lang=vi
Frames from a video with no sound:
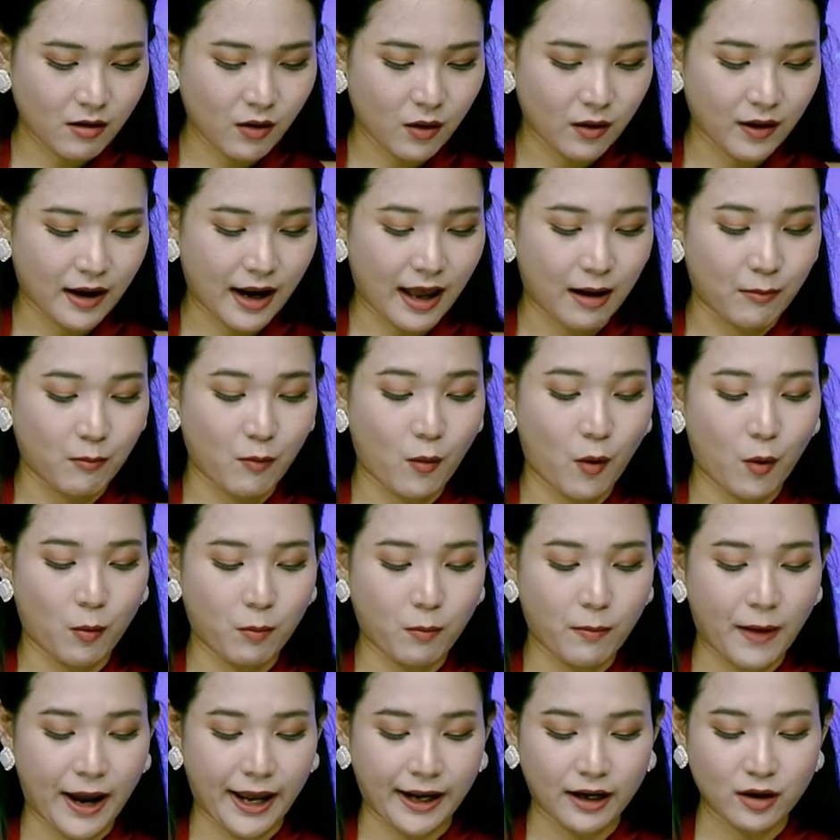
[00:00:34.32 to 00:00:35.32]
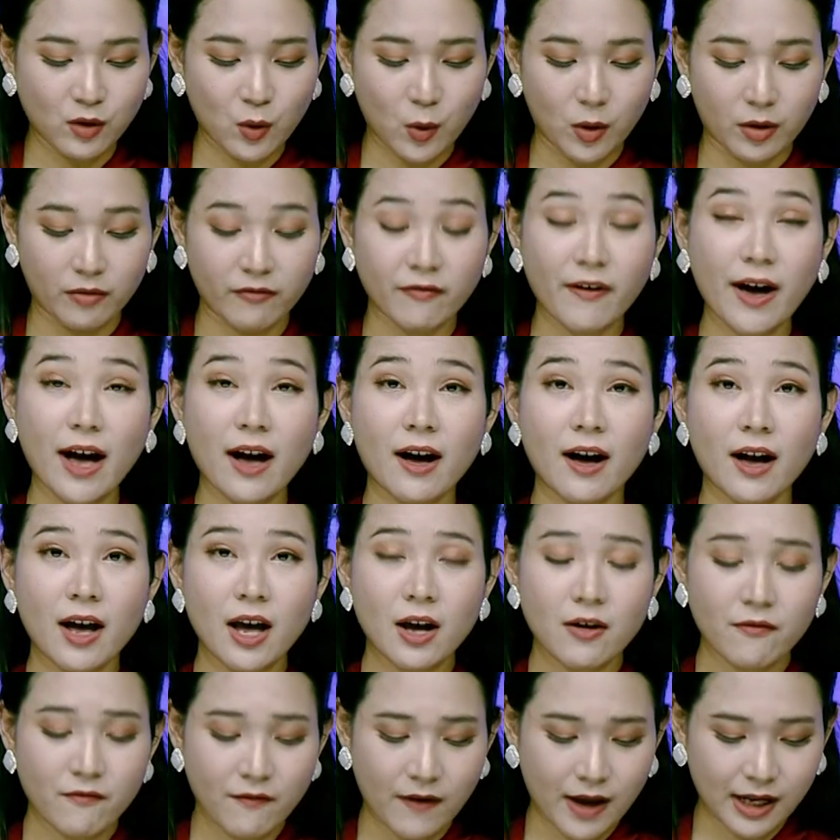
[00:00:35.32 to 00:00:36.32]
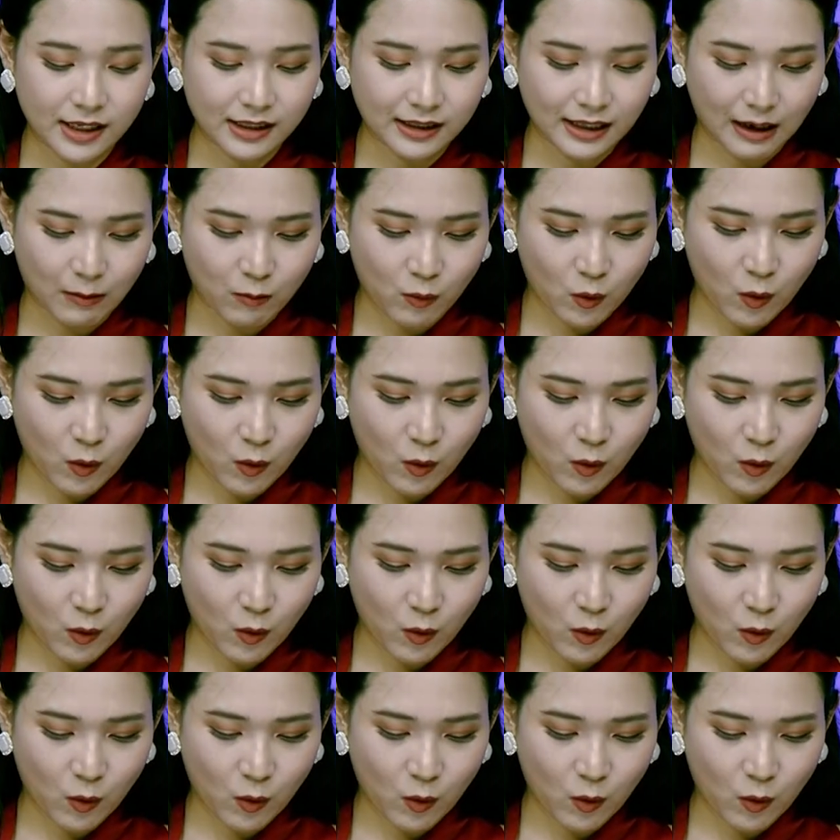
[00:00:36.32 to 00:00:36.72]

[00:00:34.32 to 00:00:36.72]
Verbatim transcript: còn là một bản luận văn về tầm